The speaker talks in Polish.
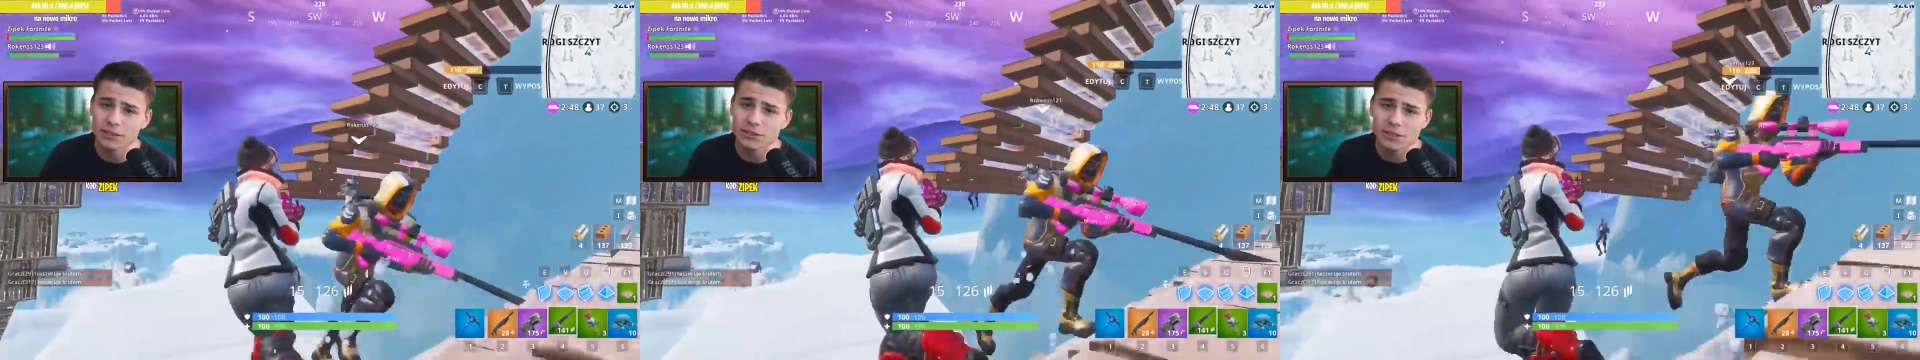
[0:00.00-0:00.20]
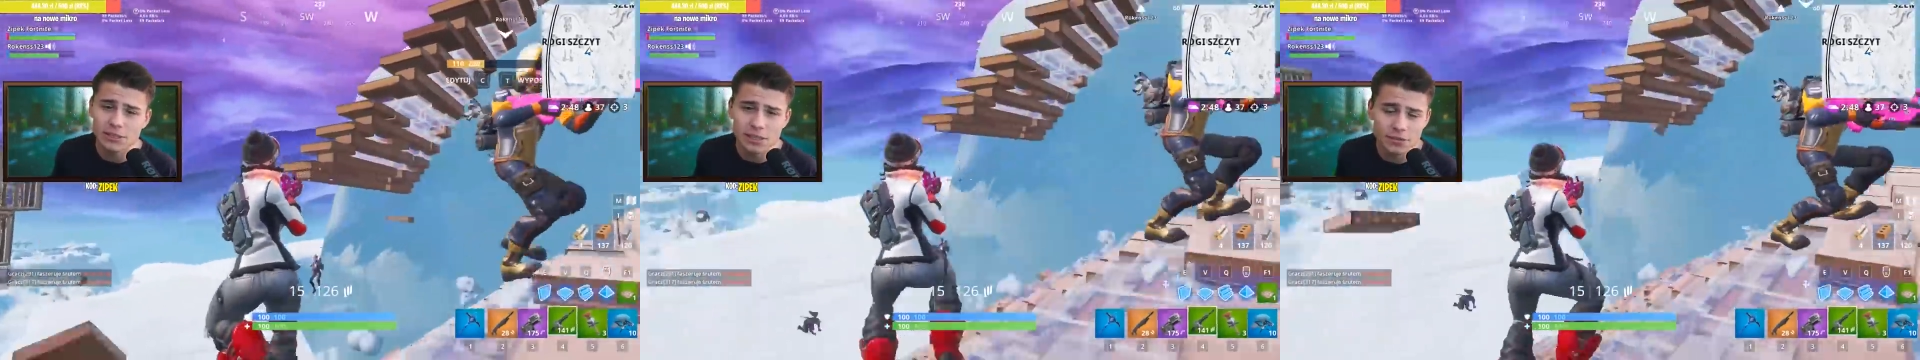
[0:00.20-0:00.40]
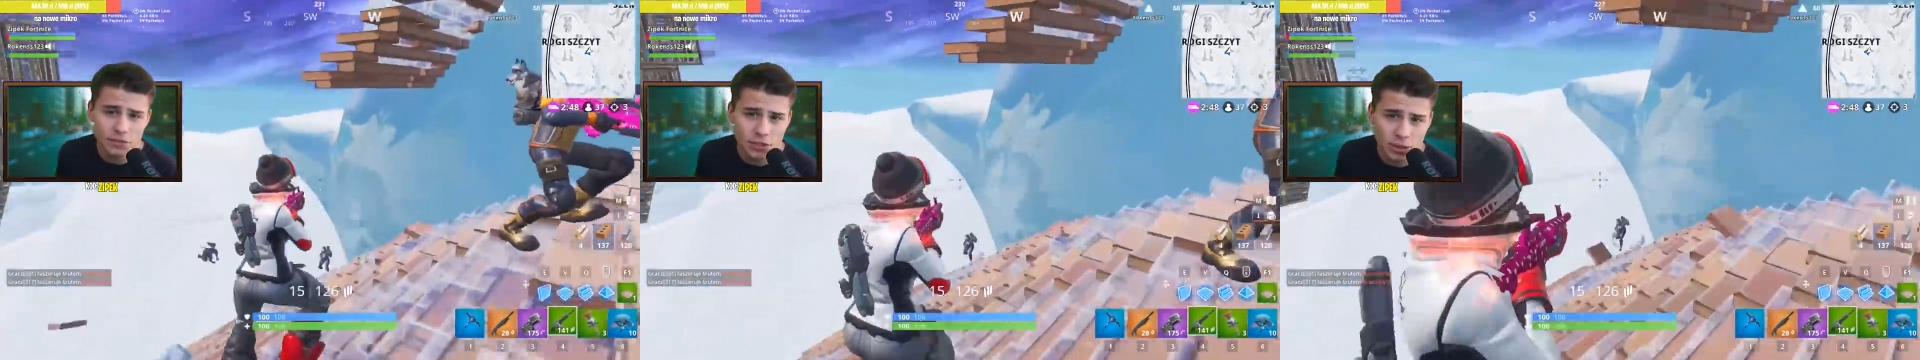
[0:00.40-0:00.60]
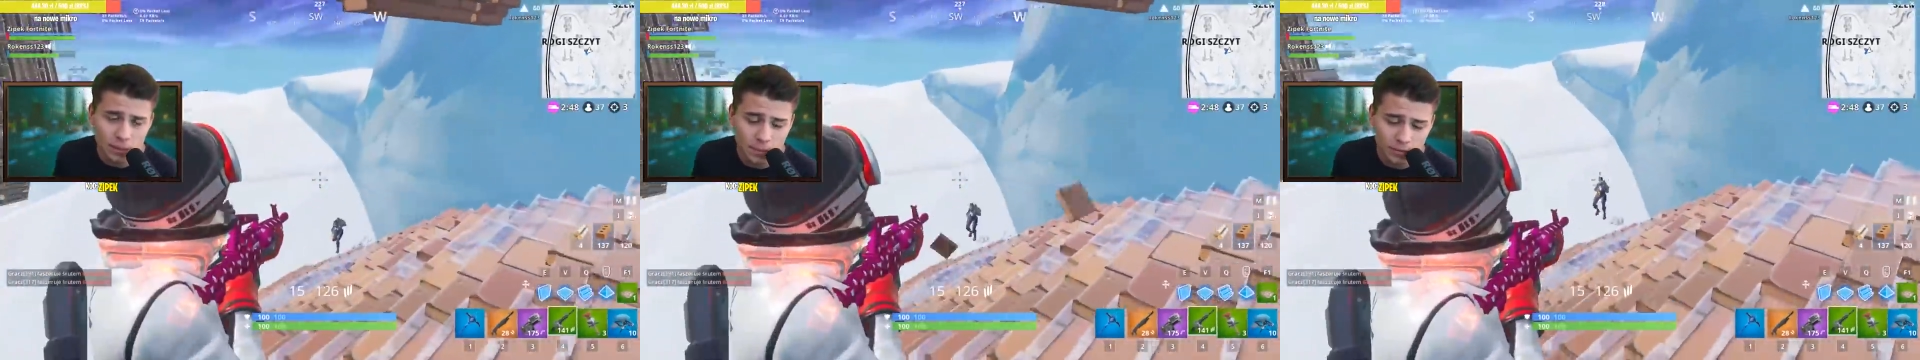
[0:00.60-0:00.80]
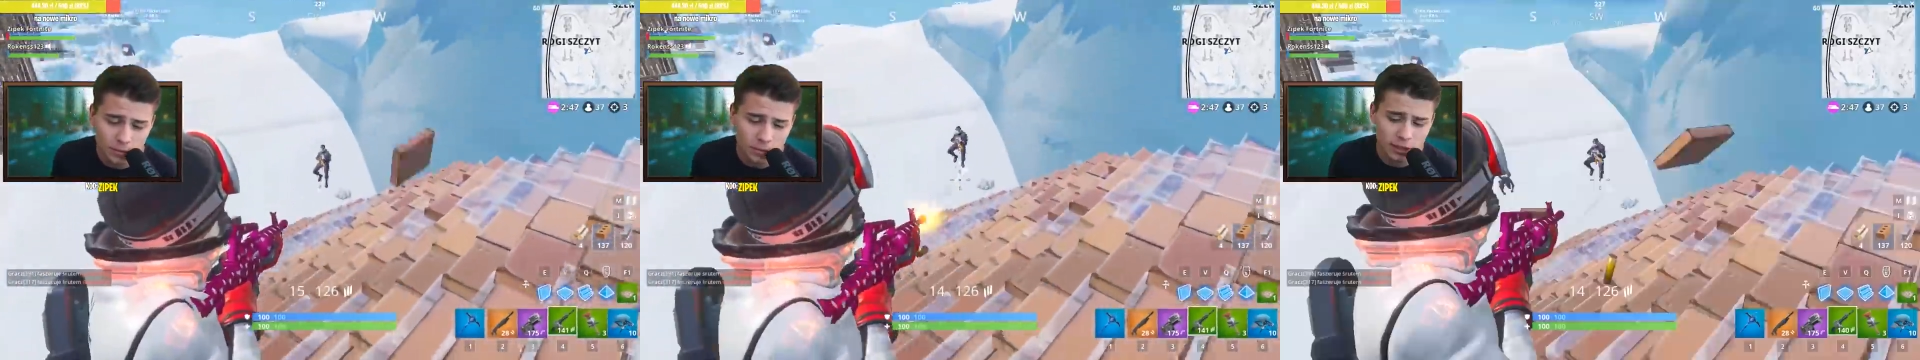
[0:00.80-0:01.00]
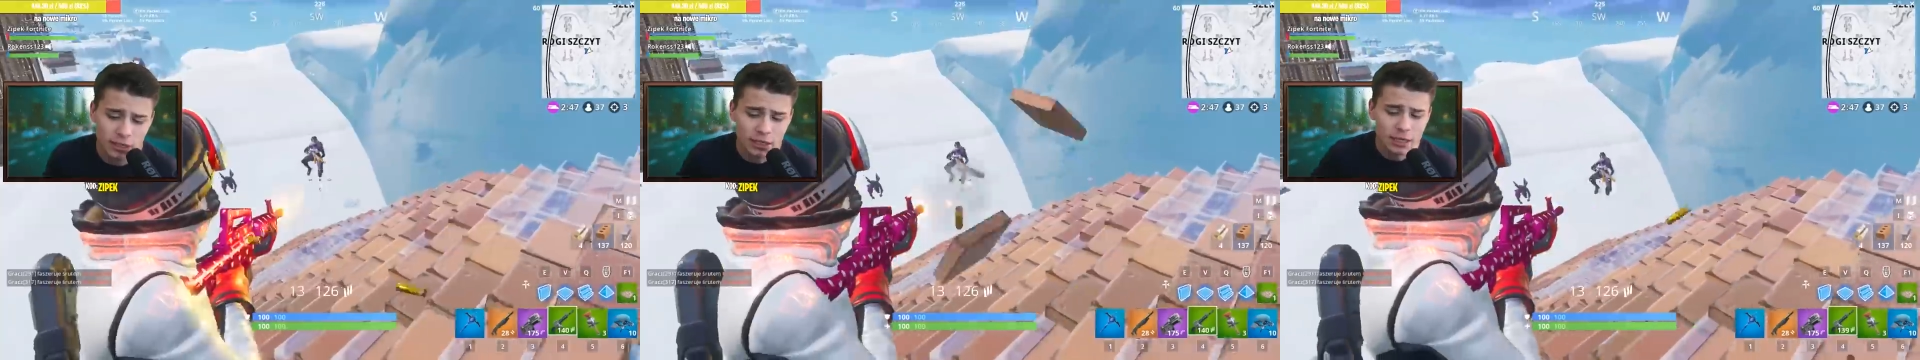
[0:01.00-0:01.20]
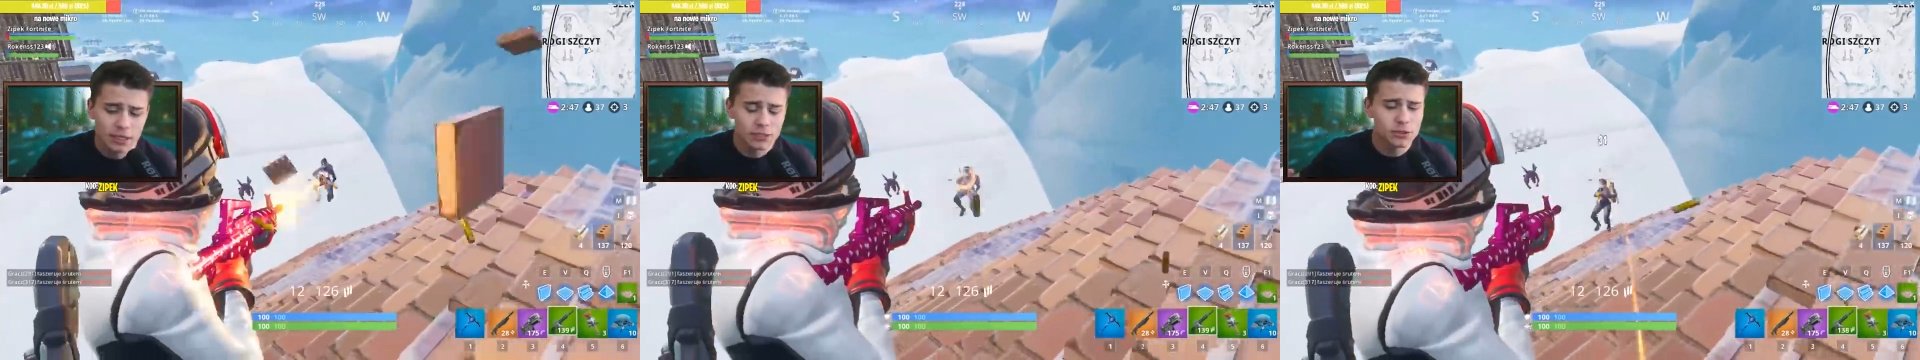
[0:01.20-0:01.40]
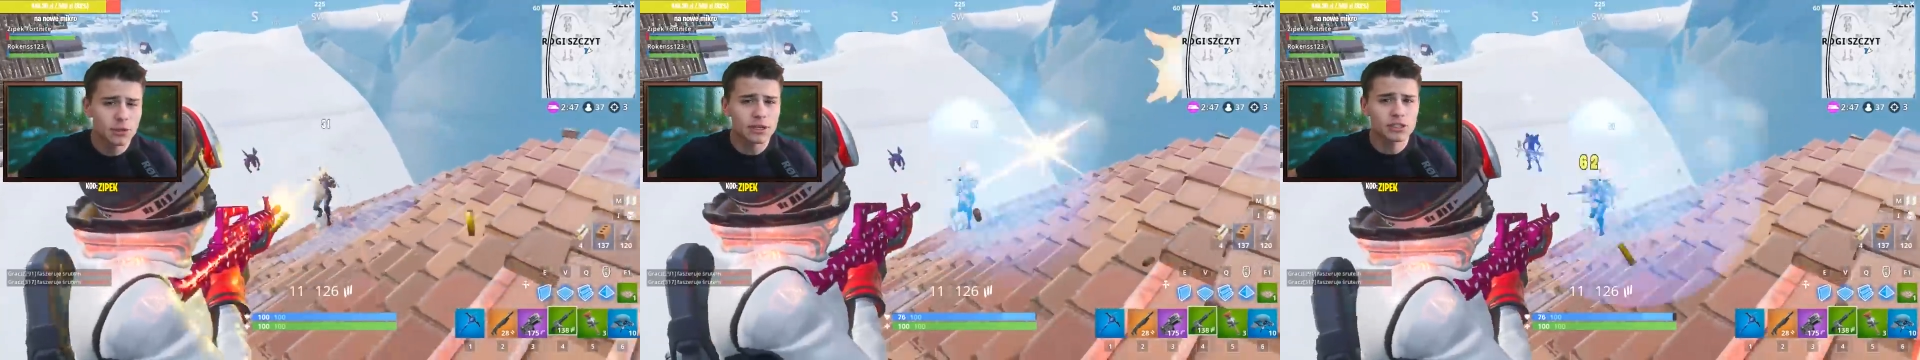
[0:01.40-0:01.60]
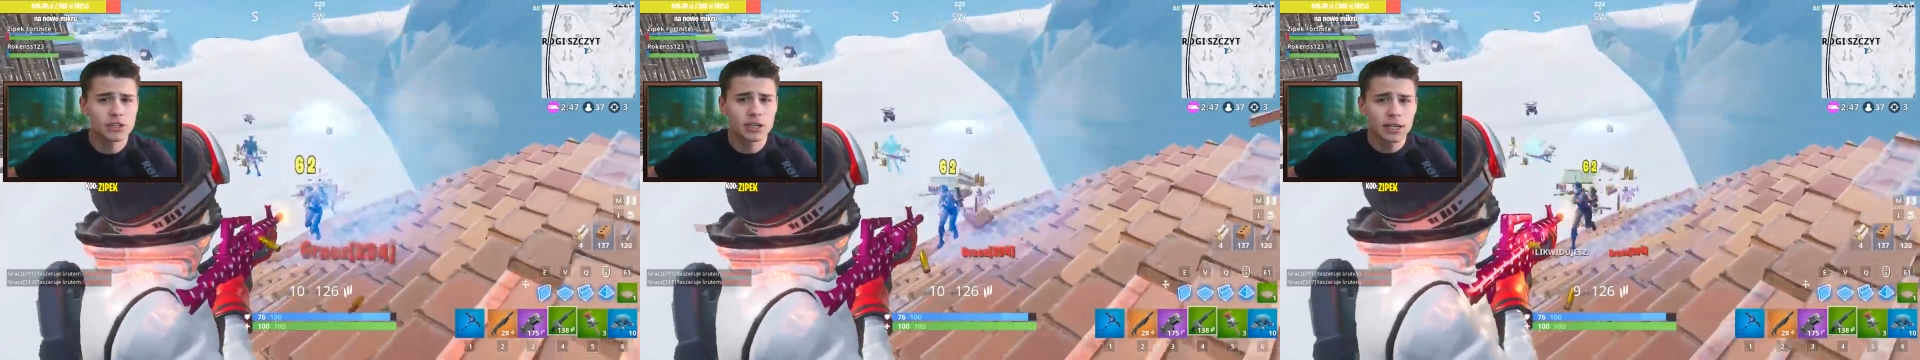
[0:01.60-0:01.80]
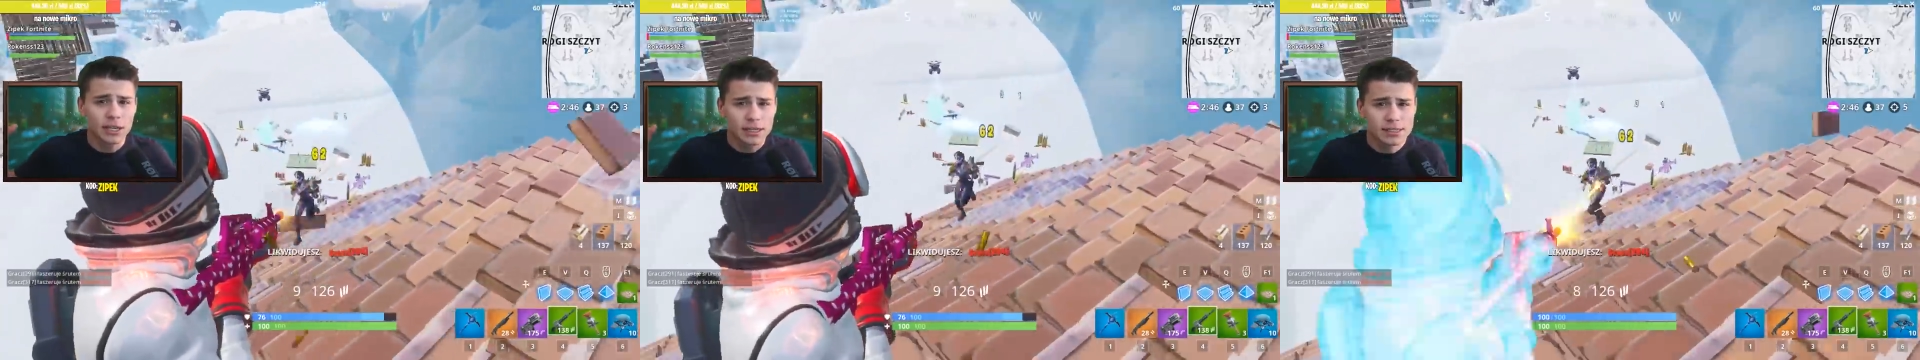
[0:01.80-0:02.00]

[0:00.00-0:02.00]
to zostawcie łapę w górę i słuchajcie,